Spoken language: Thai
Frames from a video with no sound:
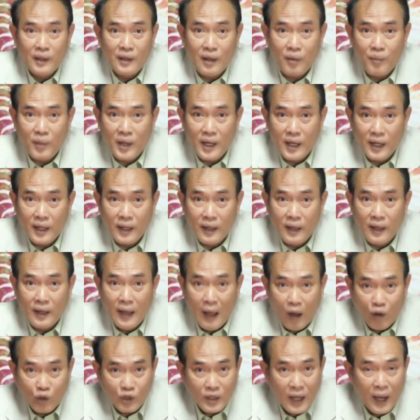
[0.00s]
จะมี
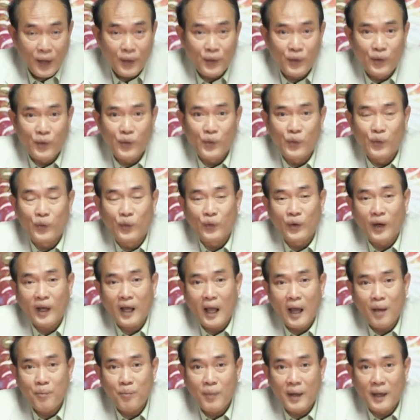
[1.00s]
ดาวจันทร์อยู่นะ
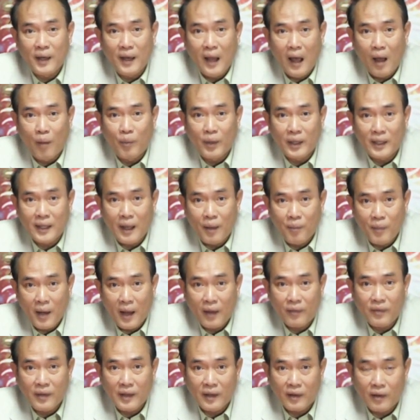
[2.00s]
ครับเป็นดาวประจำ
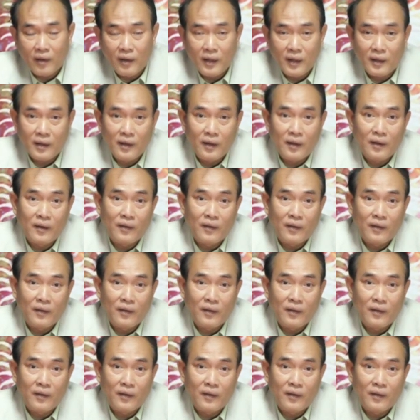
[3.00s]
ราศีเขาเรียก